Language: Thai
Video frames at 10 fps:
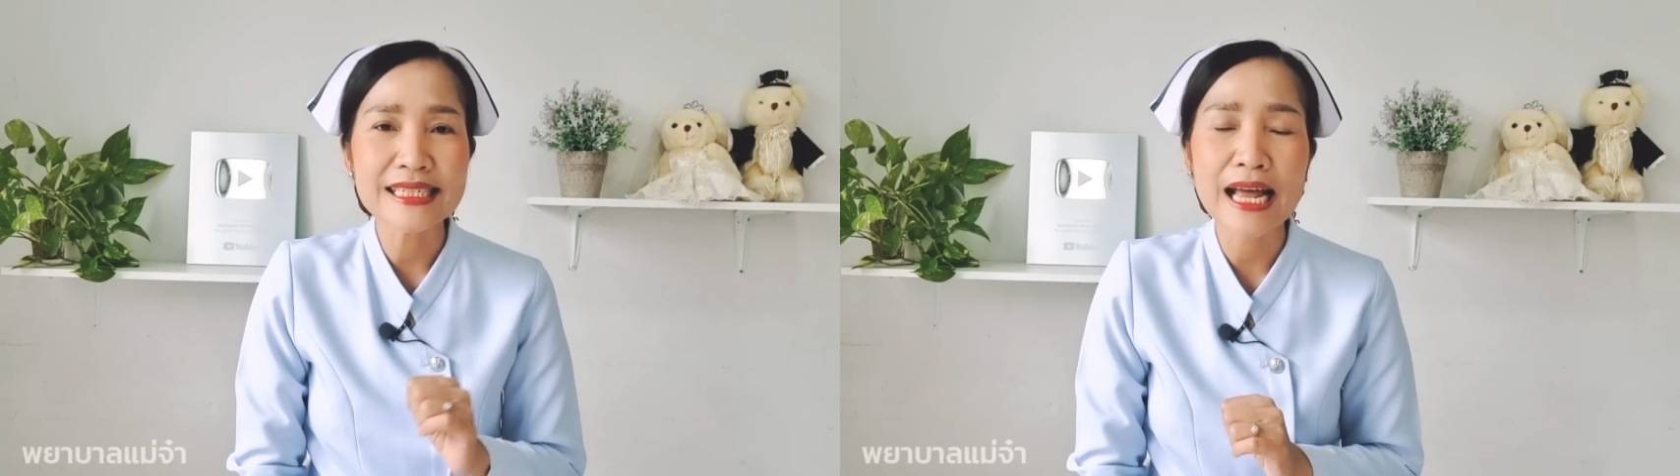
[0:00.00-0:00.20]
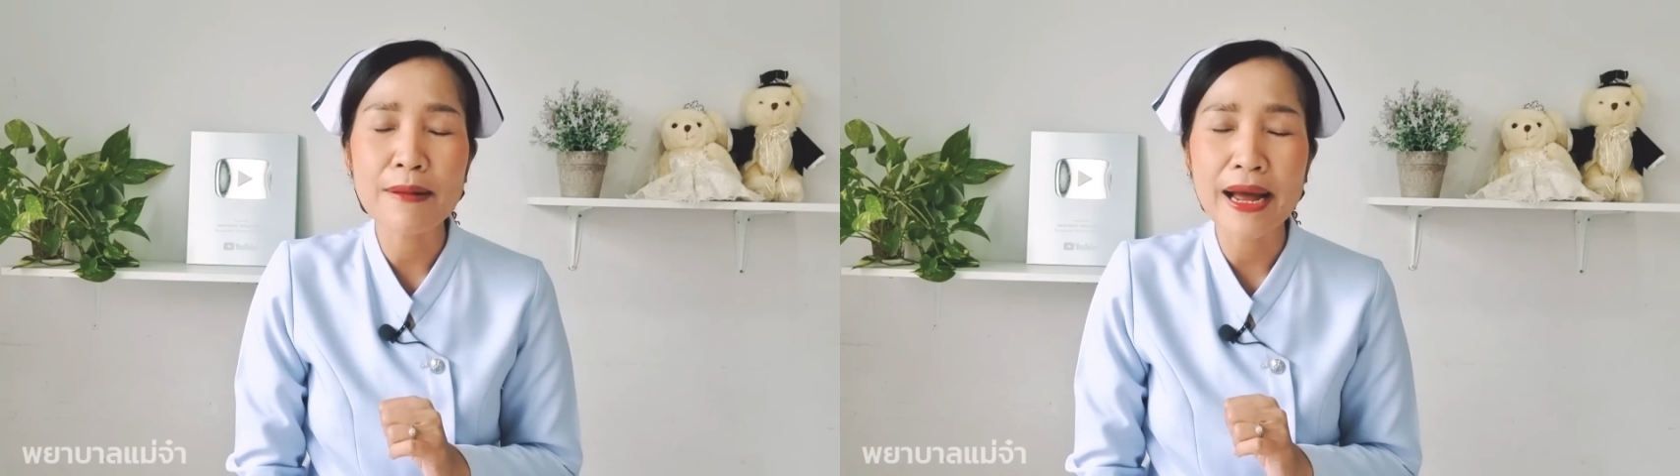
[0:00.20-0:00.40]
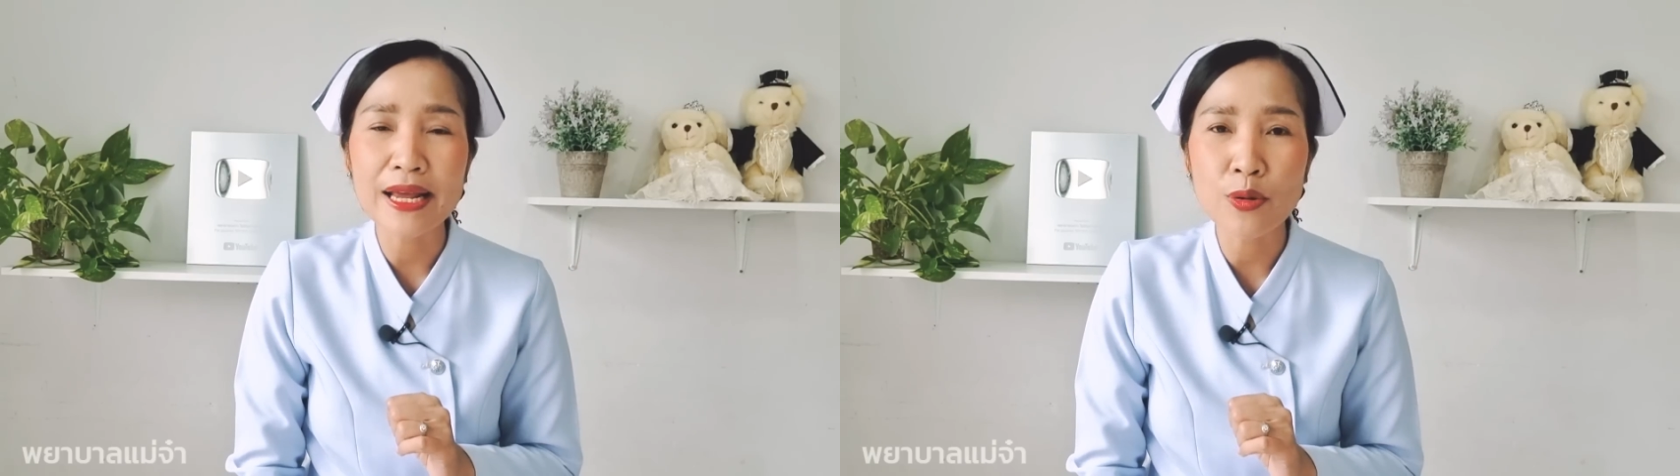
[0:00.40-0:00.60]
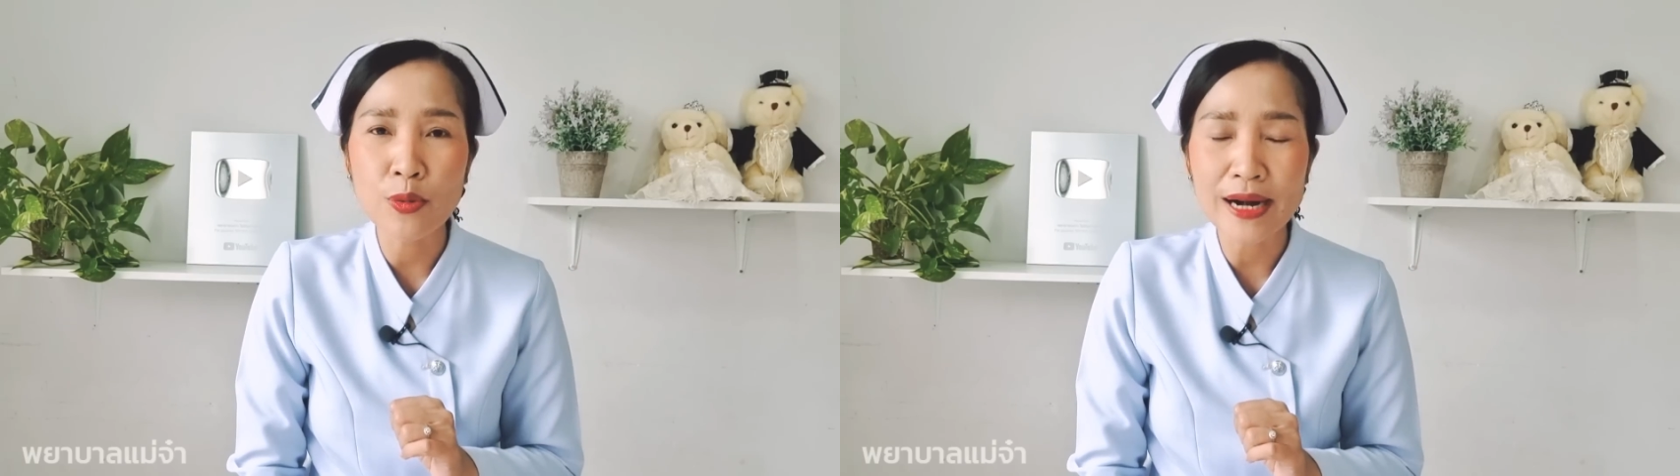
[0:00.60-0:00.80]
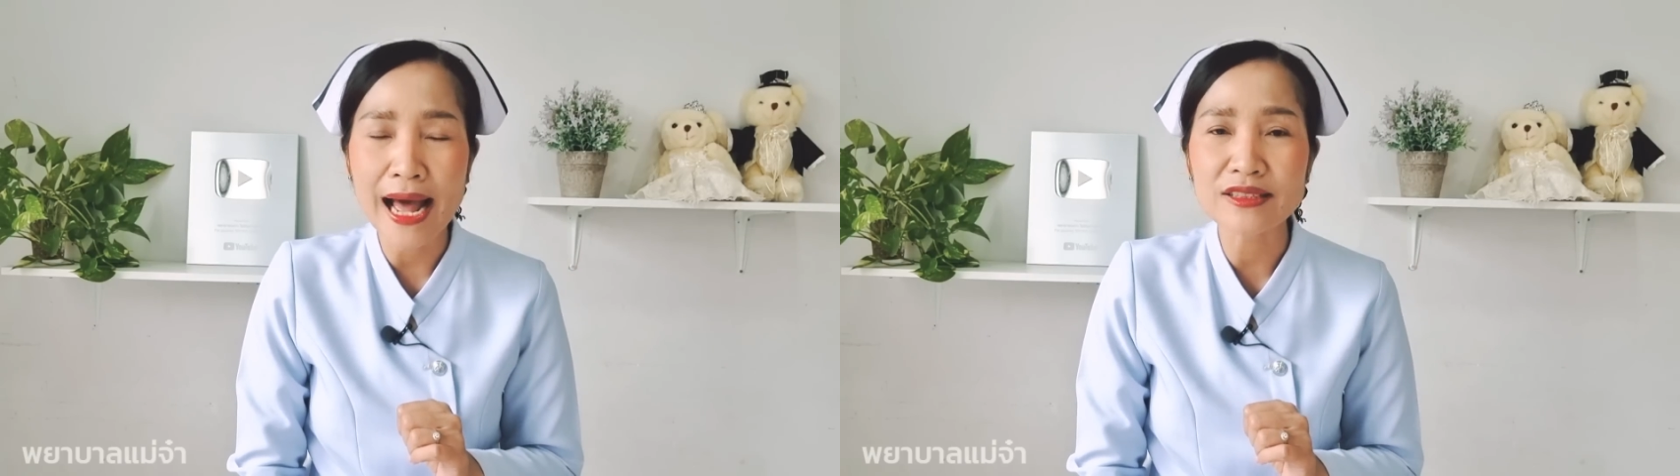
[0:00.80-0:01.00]
ที่ทำให้
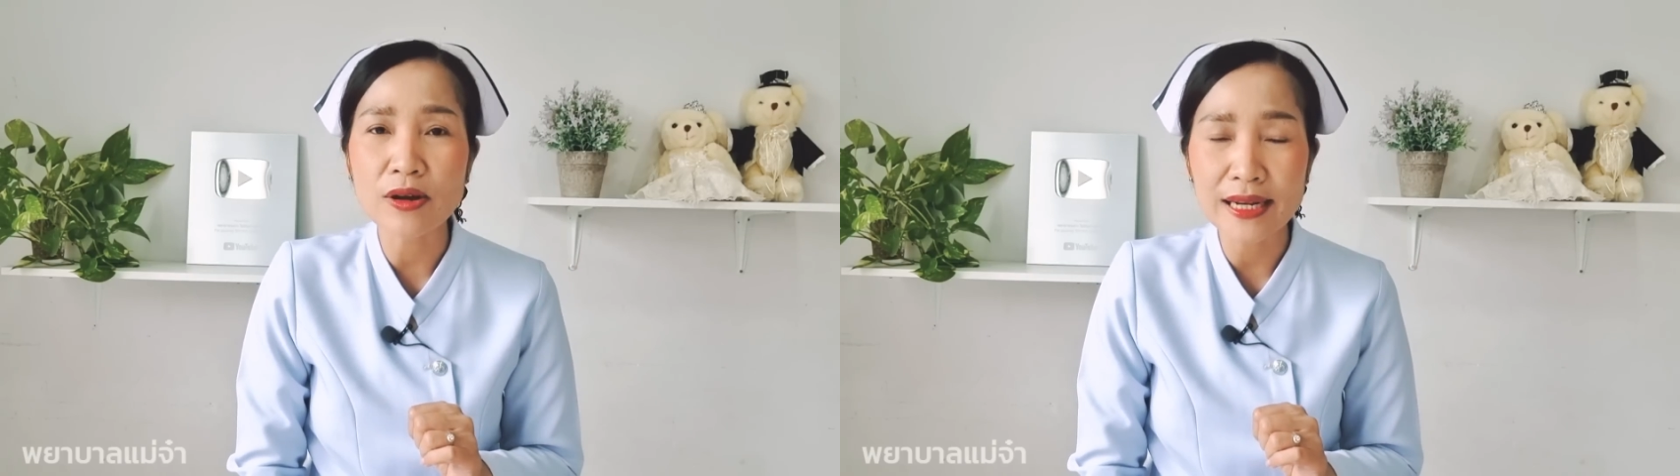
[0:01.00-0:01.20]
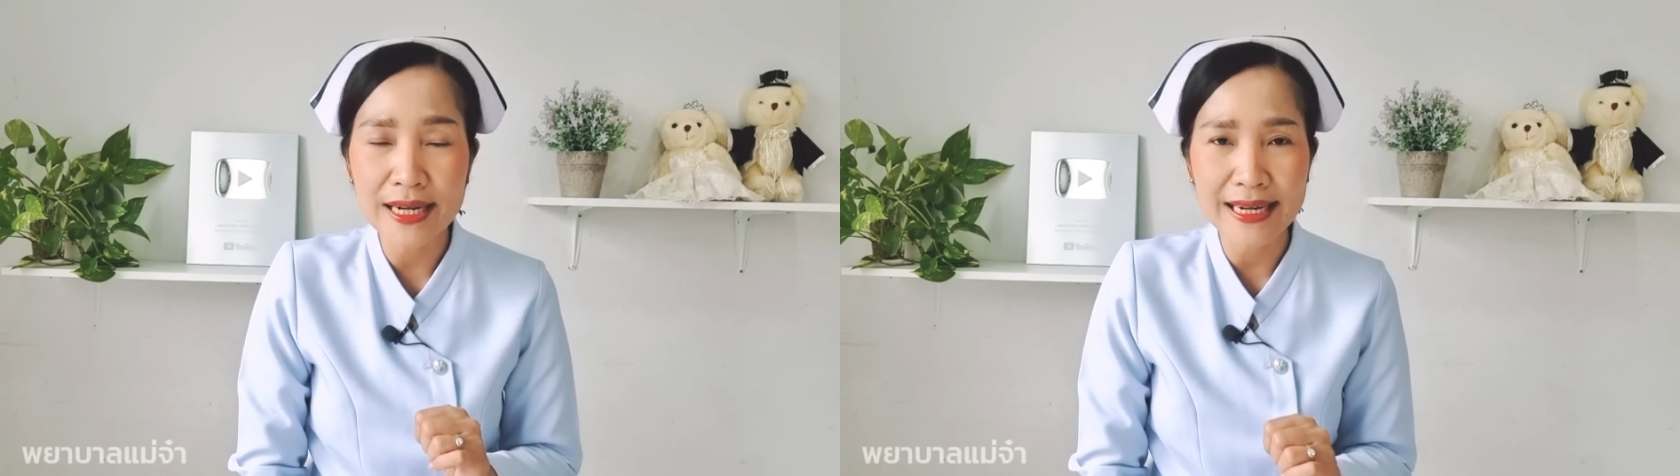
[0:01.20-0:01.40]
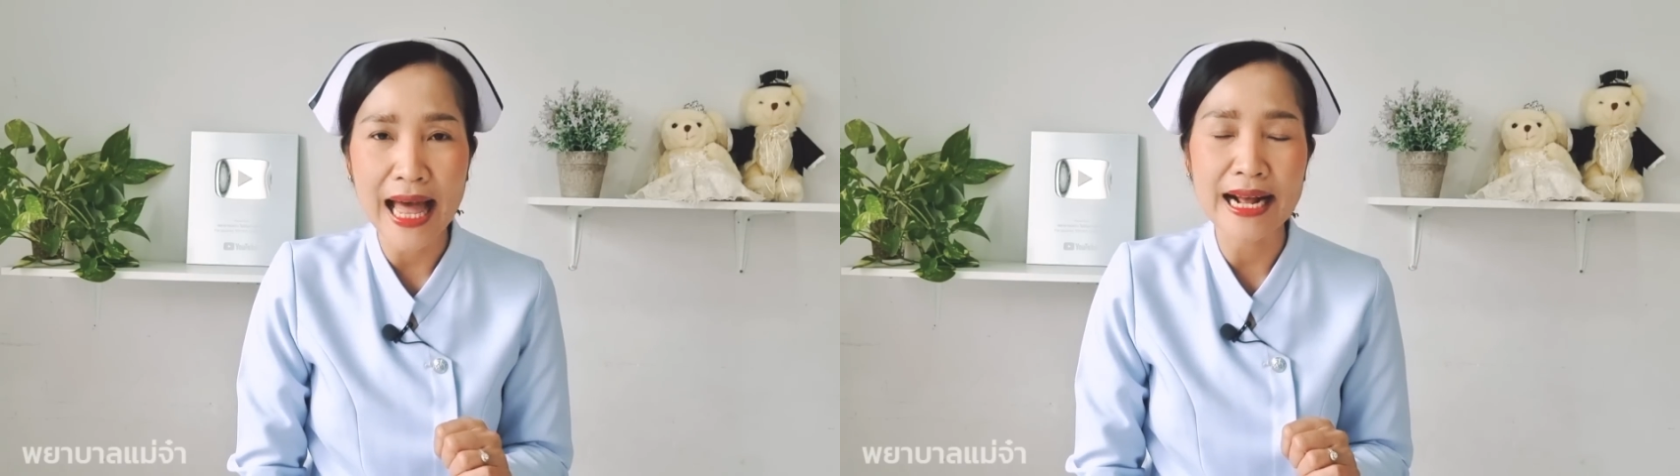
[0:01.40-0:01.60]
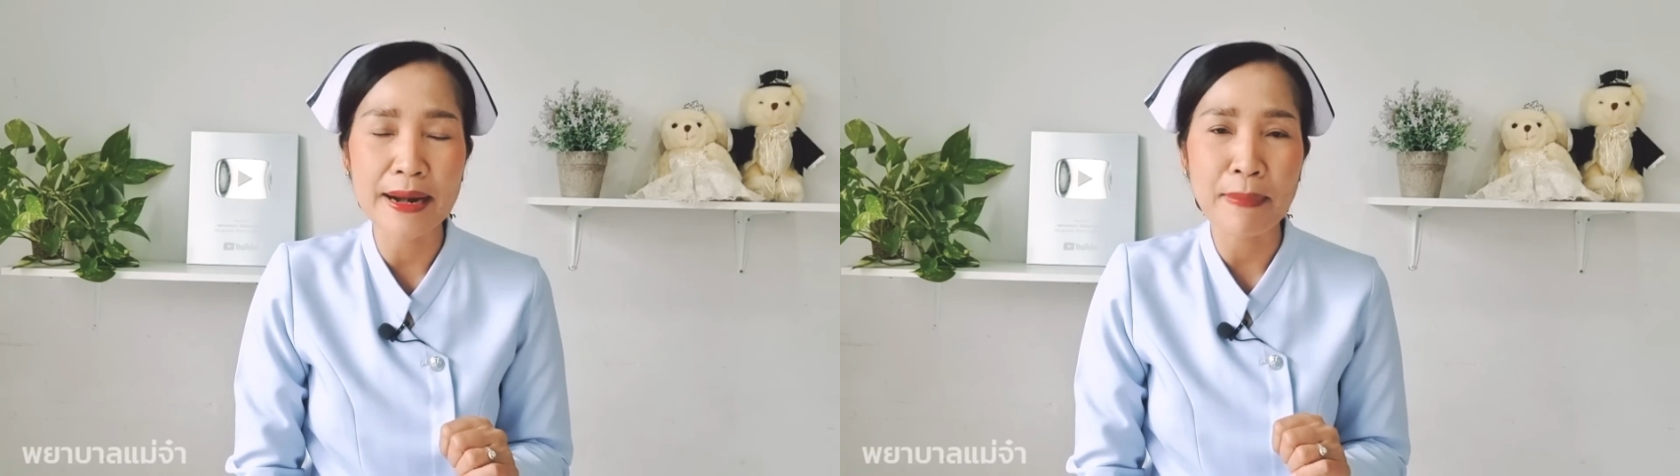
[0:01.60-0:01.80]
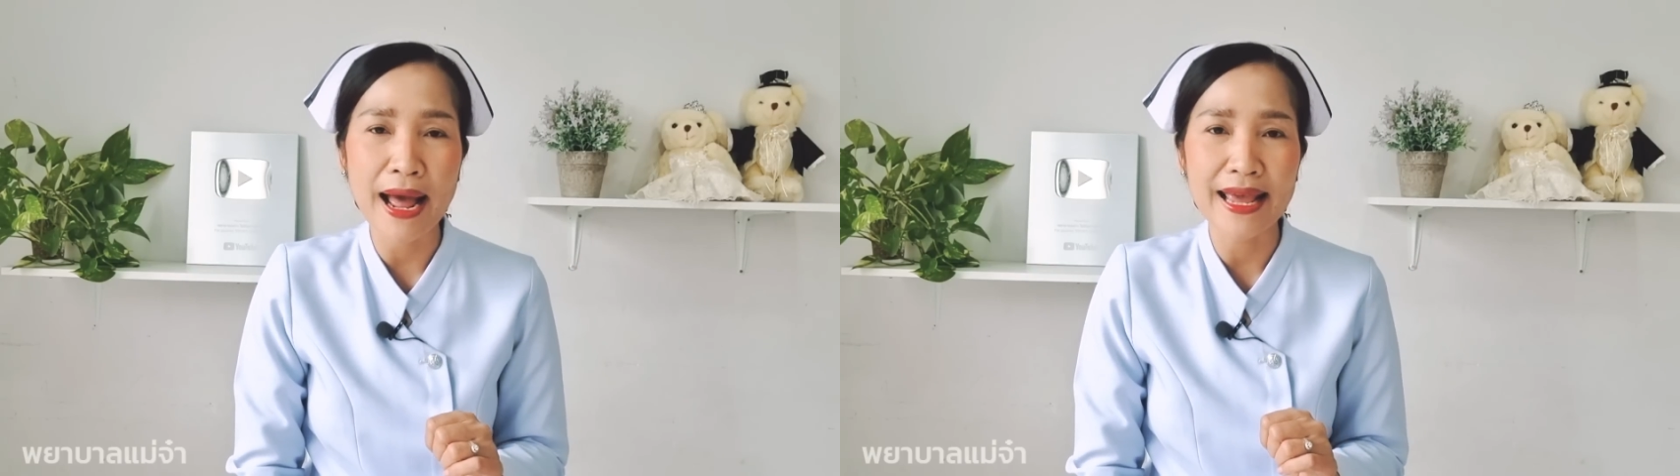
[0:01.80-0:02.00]
คู่รักต้องเลิกลา
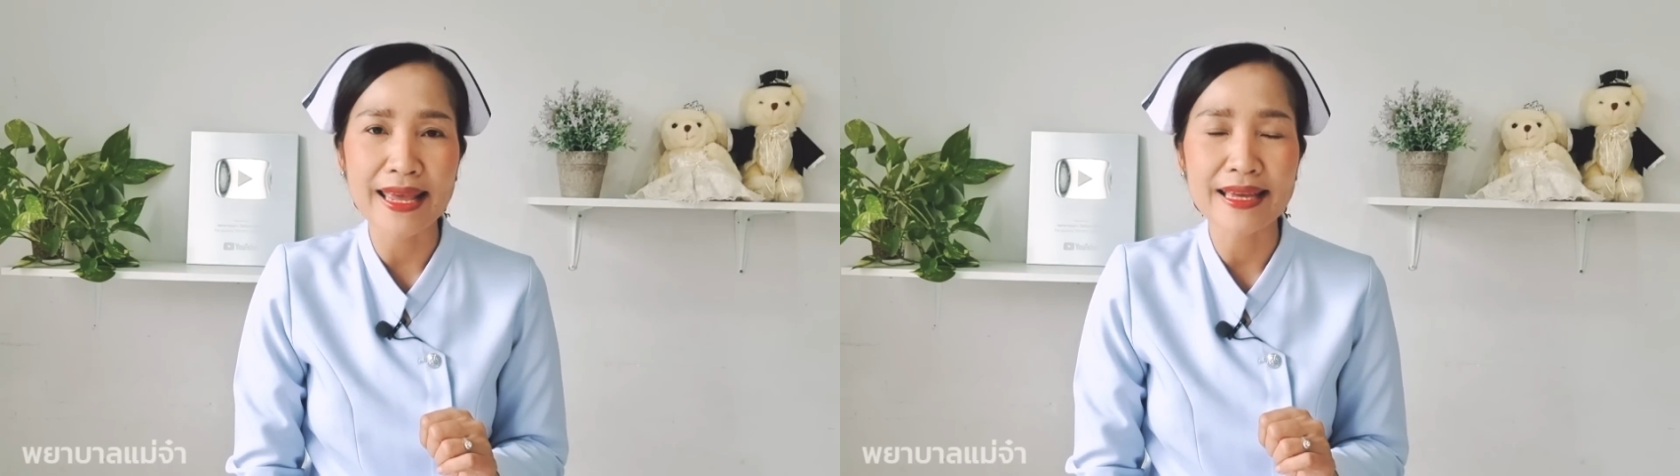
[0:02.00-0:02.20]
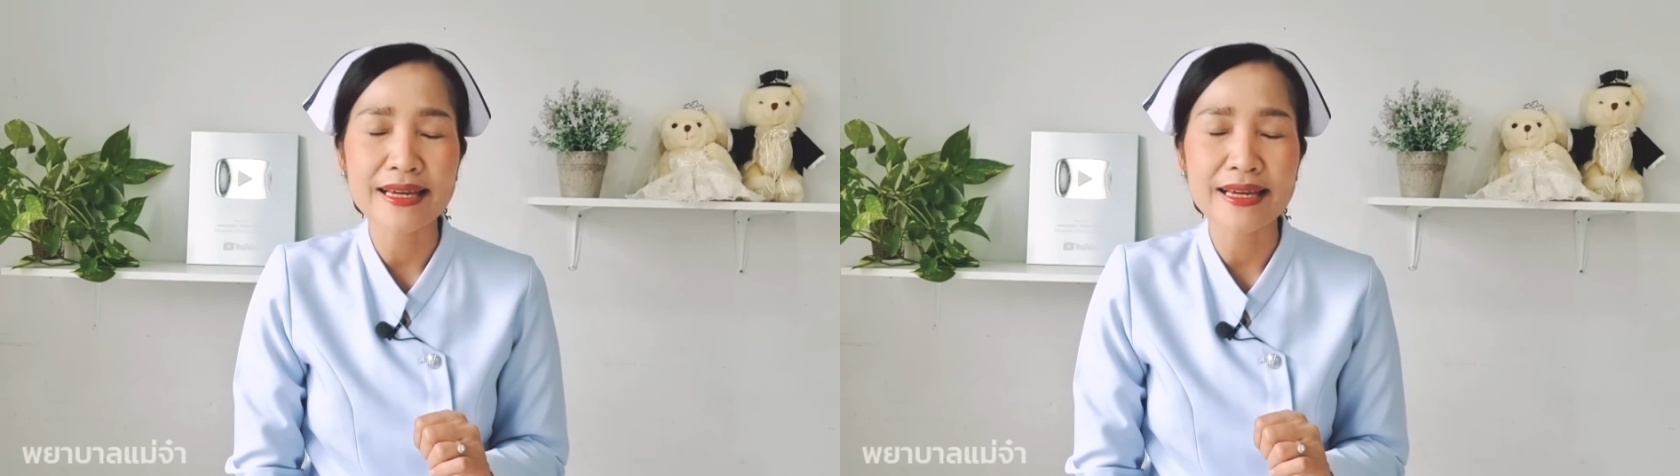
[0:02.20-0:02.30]
กันไป